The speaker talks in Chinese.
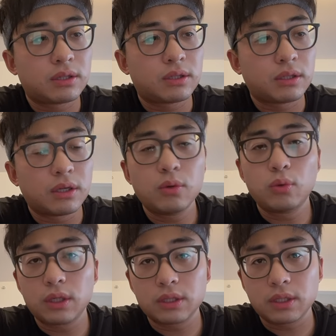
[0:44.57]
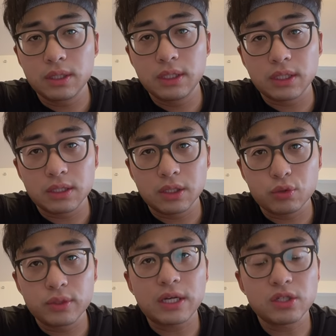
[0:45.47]
得过德乙的这个
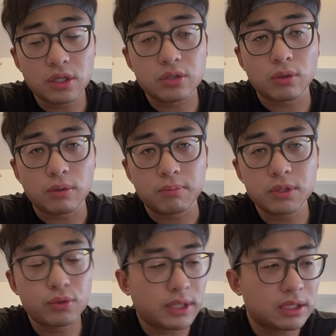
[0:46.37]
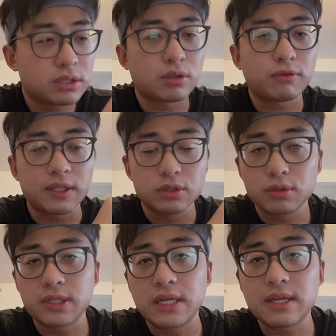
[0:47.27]
最佳射手，不是最佳射手，反正就是
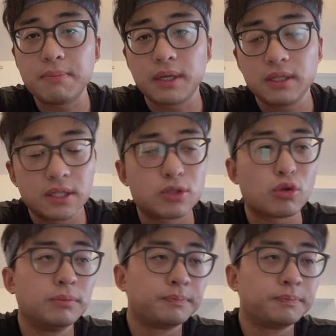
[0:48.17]
前三名的那种，